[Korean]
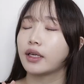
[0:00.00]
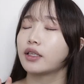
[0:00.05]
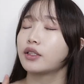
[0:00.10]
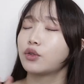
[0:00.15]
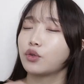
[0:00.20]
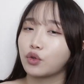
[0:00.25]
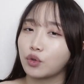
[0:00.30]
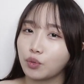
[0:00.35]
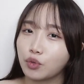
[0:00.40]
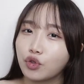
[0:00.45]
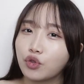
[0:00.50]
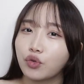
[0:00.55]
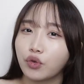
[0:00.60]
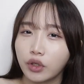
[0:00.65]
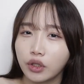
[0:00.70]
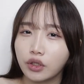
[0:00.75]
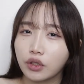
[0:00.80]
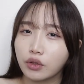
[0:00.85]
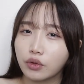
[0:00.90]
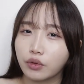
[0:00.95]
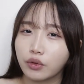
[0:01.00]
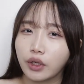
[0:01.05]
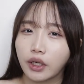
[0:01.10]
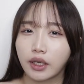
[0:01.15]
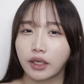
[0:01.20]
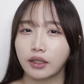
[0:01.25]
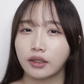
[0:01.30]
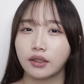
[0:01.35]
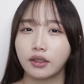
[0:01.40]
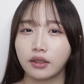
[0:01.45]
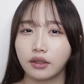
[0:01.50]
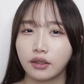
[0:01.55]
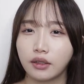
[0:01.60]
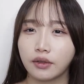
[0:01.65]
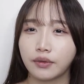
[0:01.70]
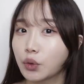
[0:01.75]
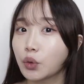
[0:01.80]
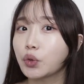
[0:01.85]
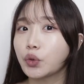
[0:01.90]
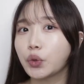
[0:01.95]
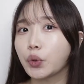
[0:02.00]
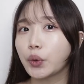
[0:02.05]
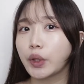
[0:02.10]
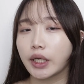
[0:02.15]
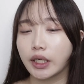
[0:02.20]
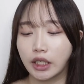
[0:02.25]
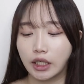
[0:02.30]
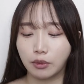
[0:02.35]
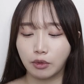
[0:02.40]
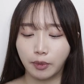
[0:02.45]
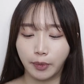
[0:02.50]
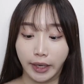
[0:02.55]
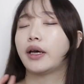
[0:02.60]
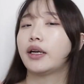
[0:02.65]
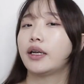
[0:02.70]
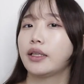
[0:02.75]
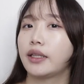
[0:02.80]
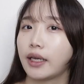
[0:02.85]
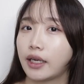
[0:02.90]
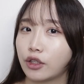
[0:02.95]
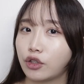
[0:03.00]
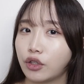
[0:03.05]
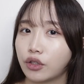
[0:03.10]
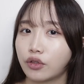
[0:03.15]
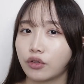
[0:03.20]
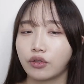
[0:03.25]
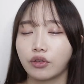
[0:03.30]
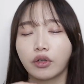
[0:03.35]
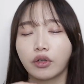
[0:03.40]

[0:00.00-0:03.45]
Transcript: 날씨도 좀 추워지고 약간 슬슬 촉촉한 립을 바를 때가 돼서